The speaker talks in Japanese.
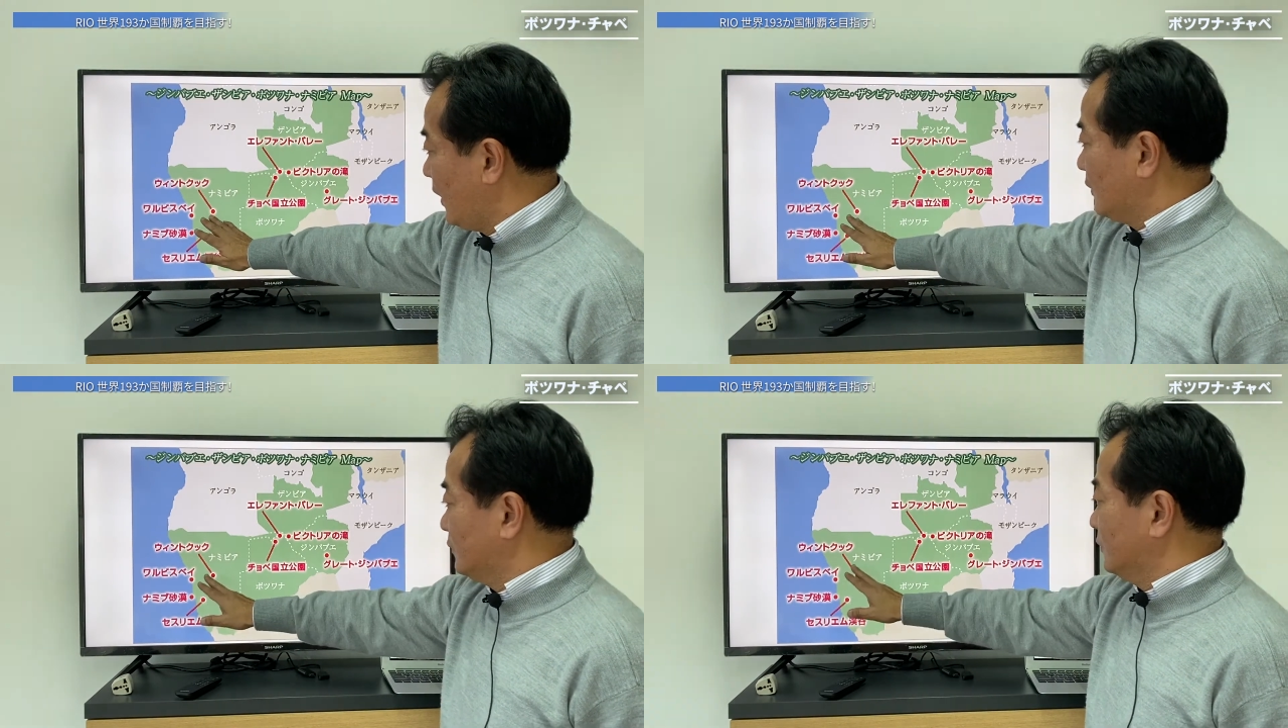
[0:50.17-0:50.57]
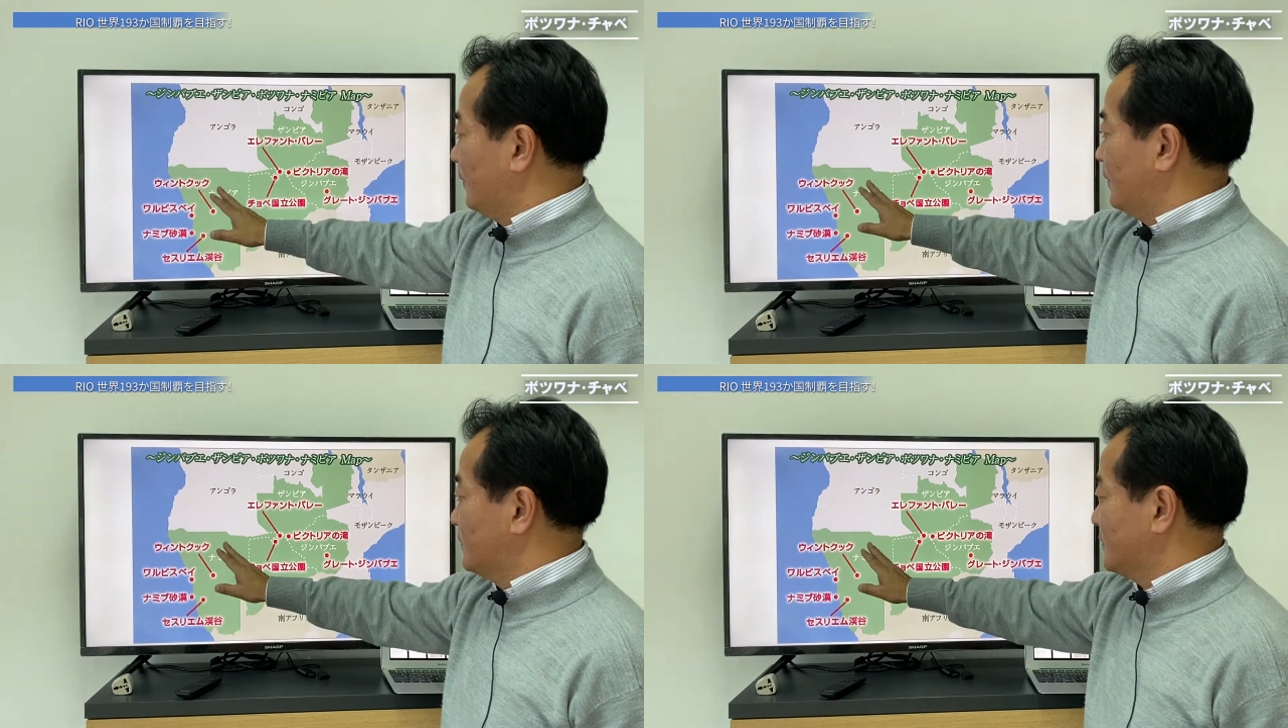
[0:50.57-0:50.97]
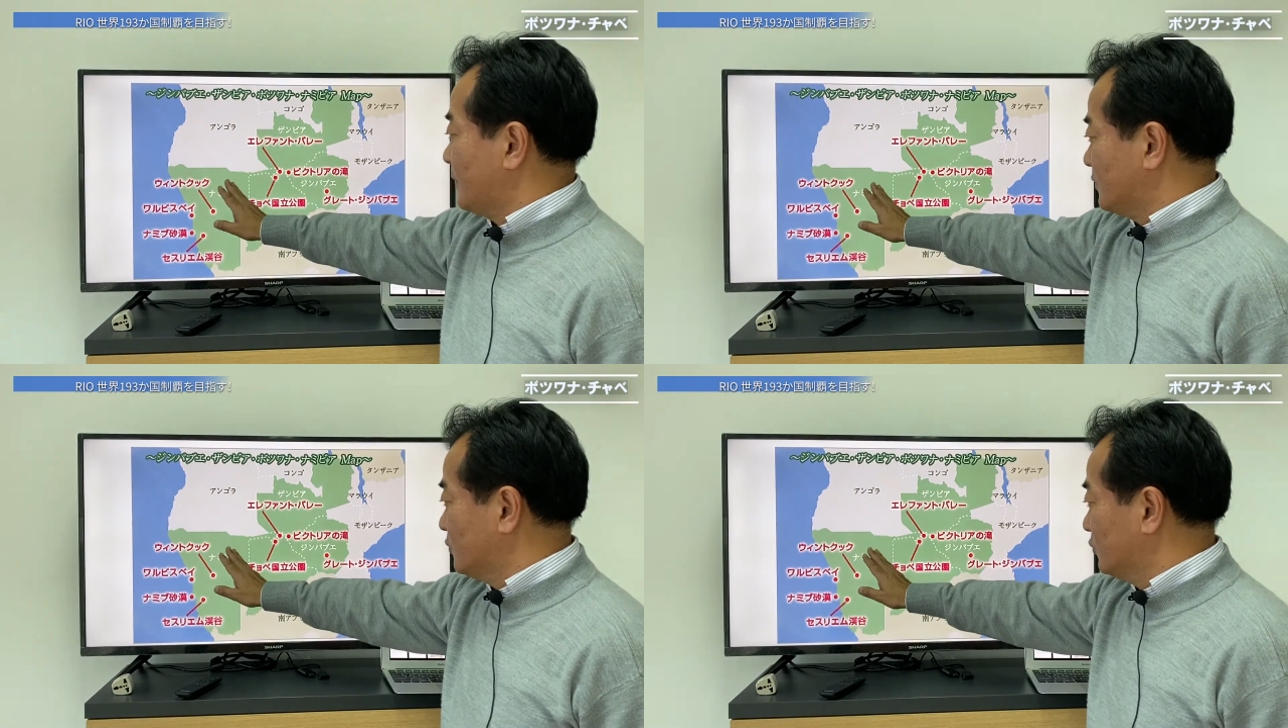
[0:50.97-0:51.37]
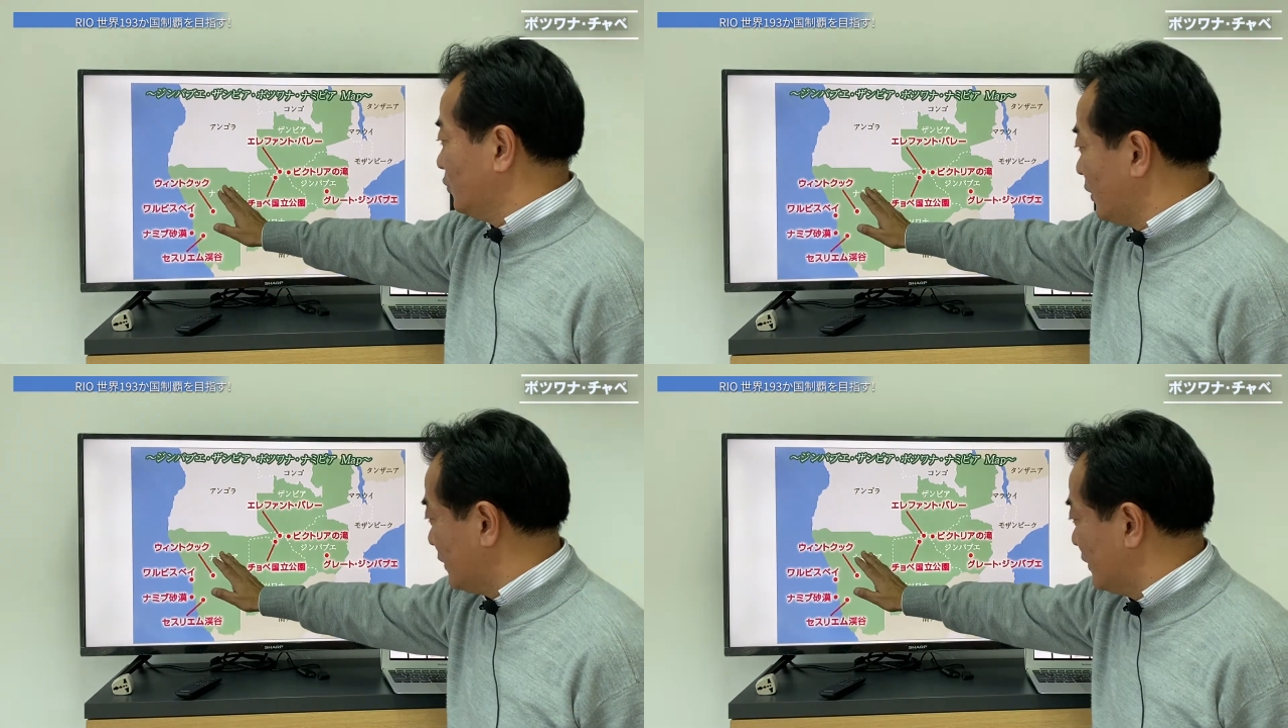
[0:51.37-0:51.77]
ナミブ砂漠っていう
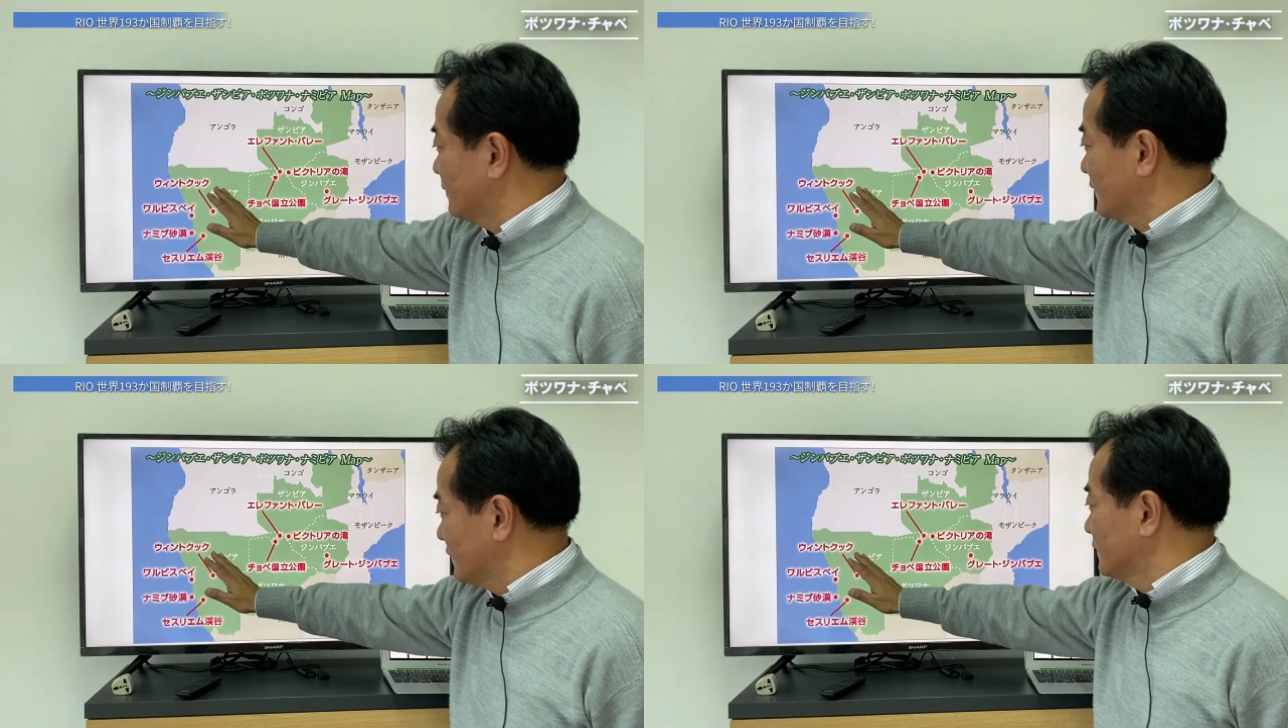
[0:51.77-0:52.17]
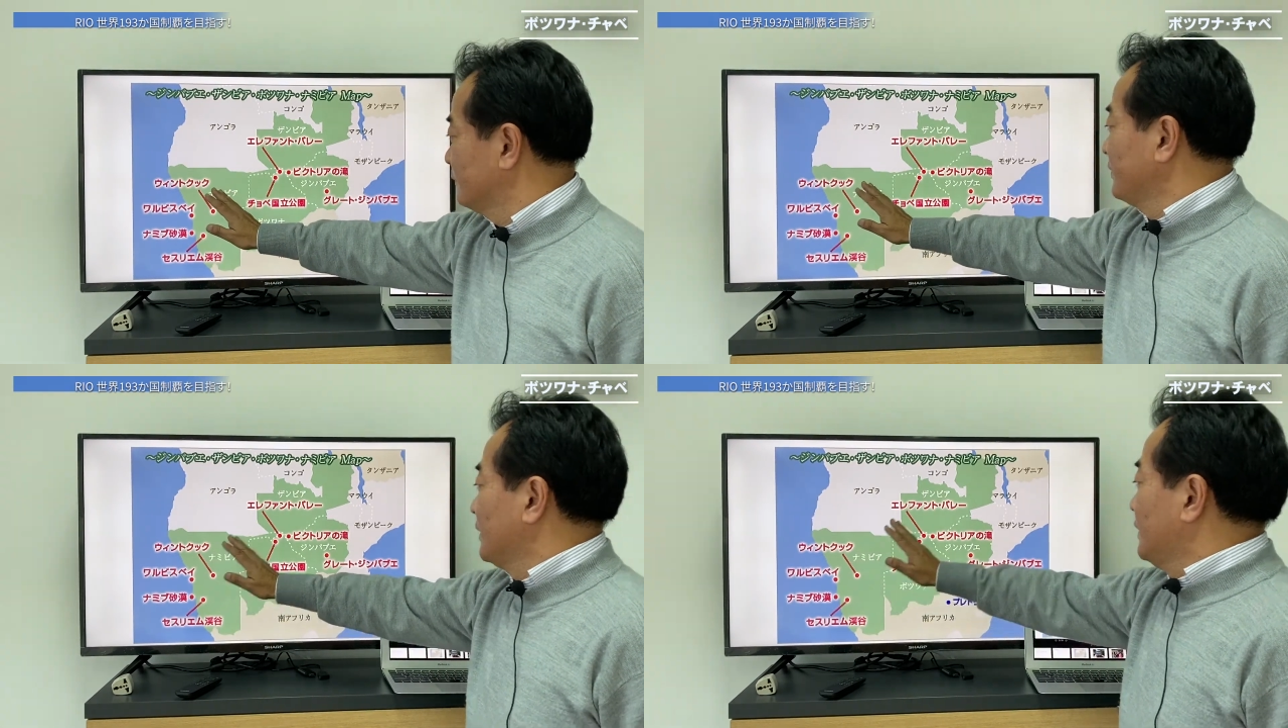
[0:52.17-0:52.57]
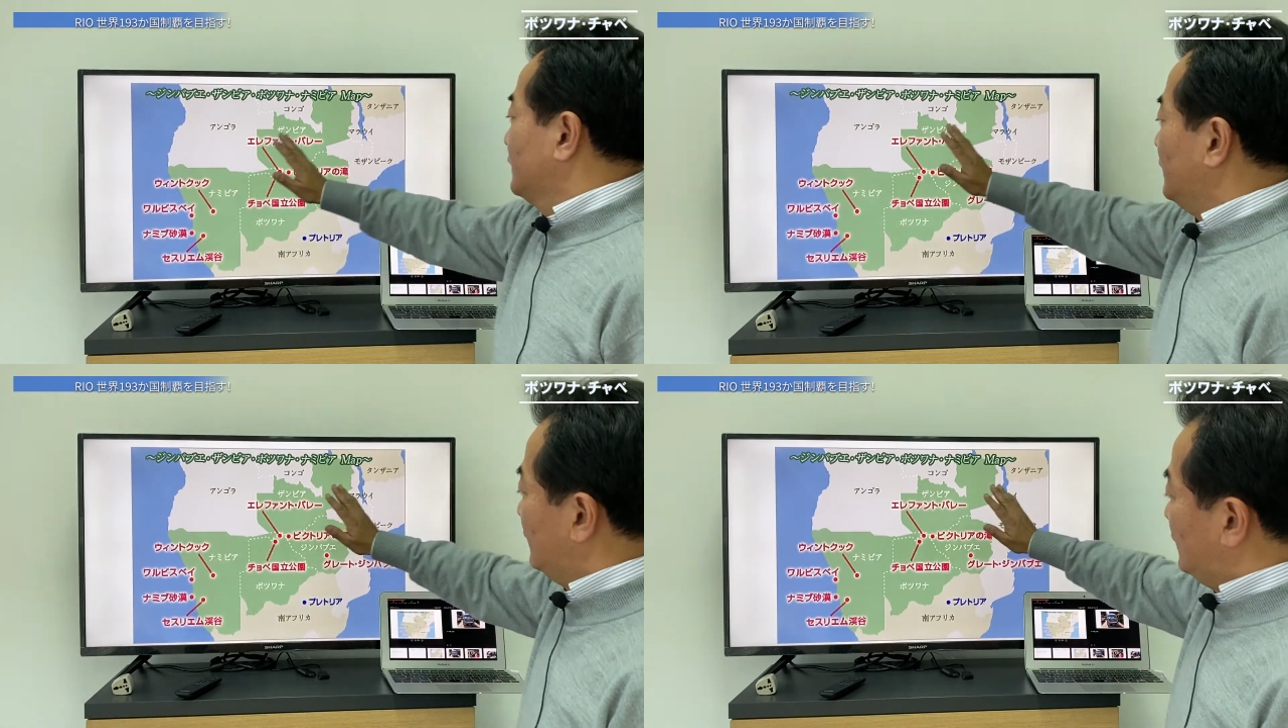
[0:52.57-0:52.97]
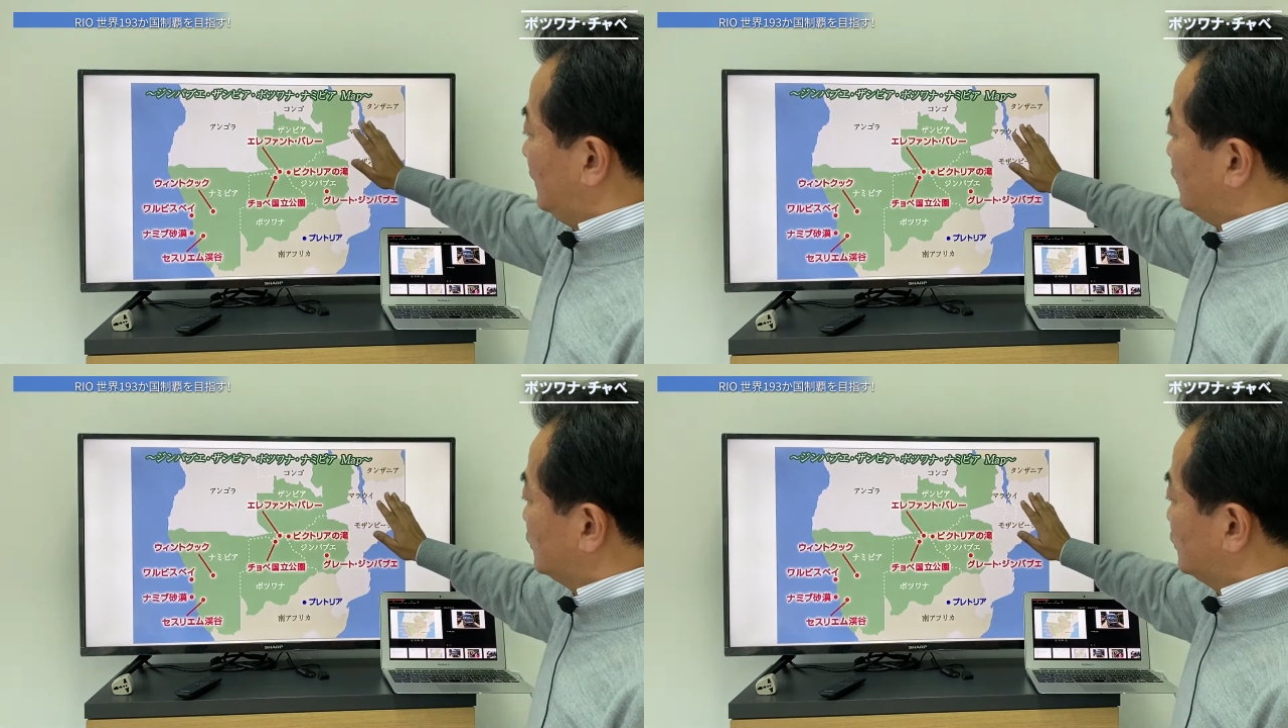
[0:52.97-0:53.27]
のがあります。でこ